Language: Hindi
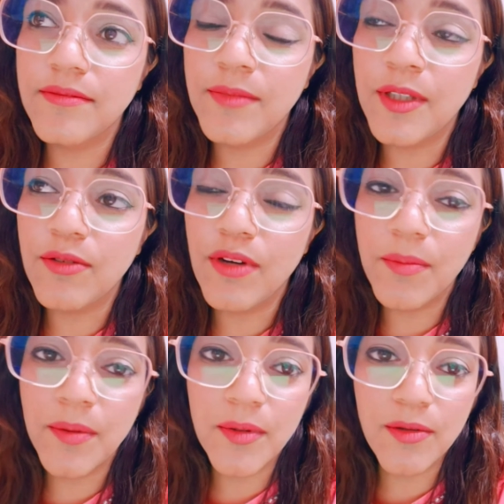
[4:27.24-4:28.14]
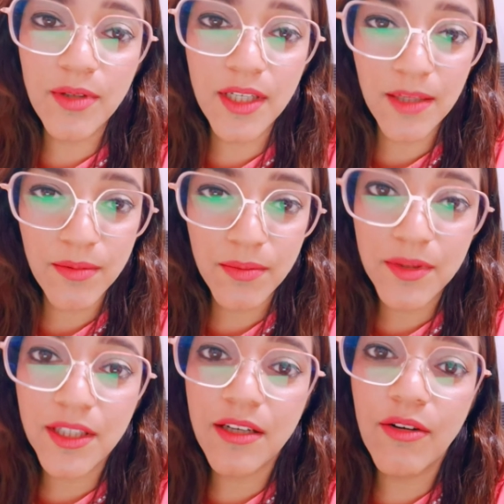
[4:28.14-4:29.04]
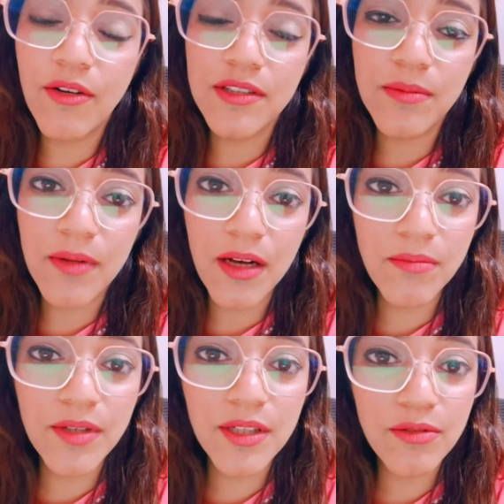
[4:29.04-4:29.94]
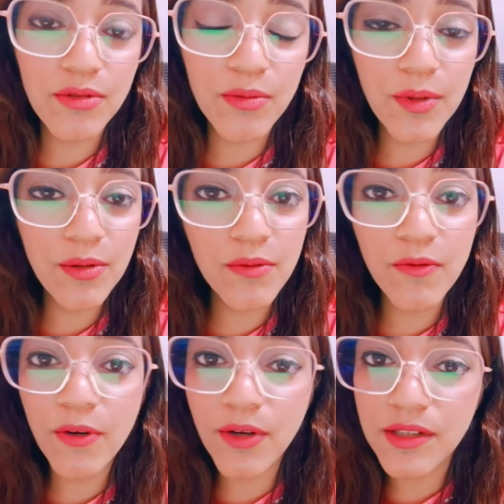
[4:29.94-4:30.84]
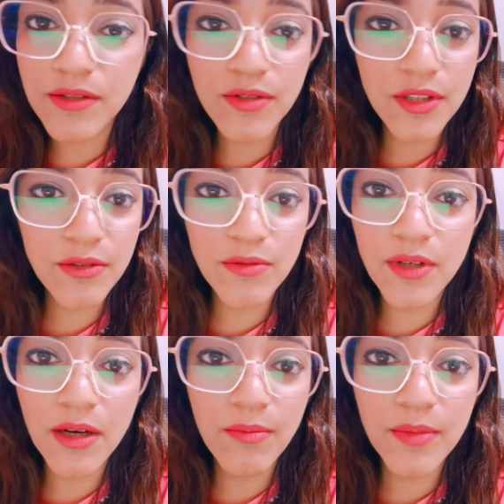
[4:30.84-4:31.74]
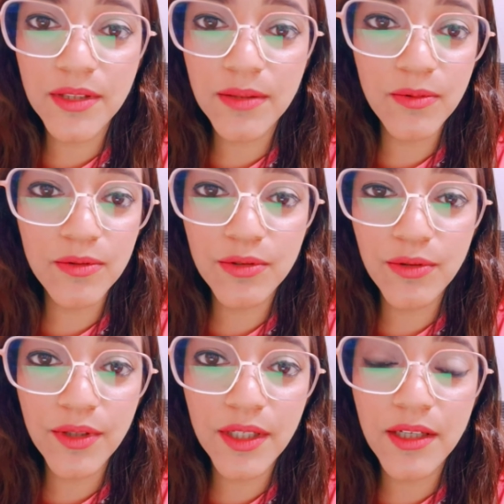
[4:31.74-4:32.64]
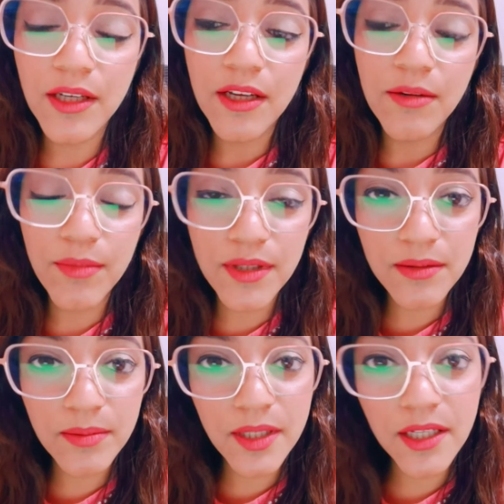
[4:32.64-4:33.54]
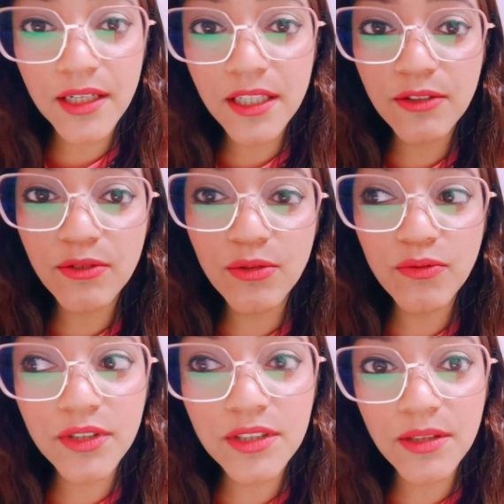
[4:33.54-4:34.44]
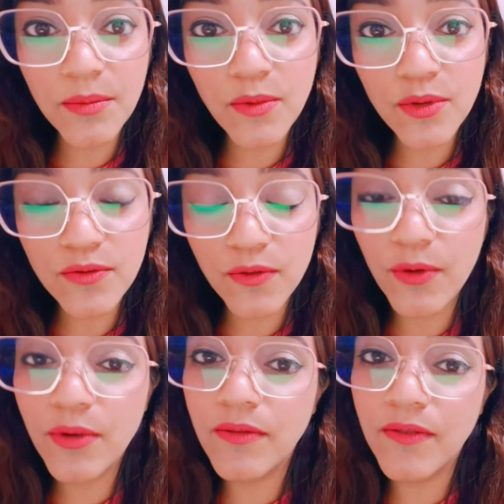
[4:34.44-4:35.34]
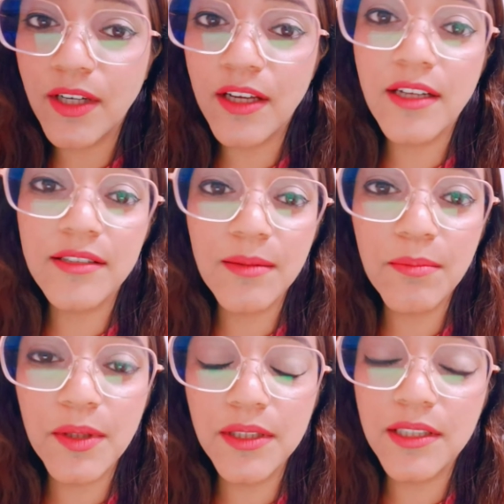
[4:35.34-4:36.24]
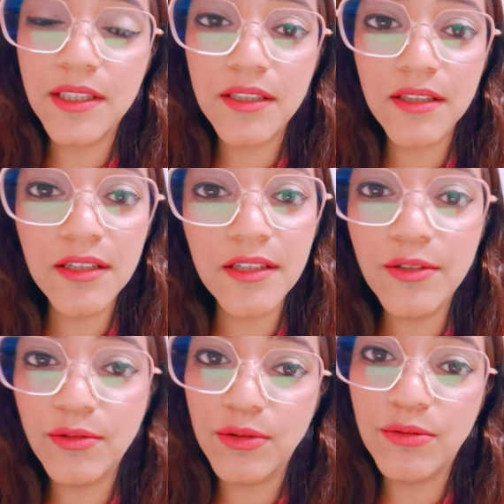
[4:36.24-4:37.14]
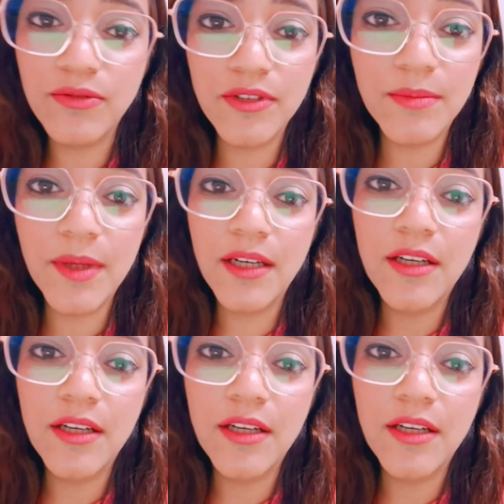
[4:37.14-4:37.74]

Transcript: मेरे को आपने बिल्कुल घर में भी देखा होगा जब काम करती हूँ तो बिल्कुल फोकस्ड हो जाती हूँ काम पे सब कुछ छोड़ के बट जब घर रहती हूँ तो फिर सब कुछ फ़ोन वगैरह सब बंद करके घर ही होती हूँ फिर मैं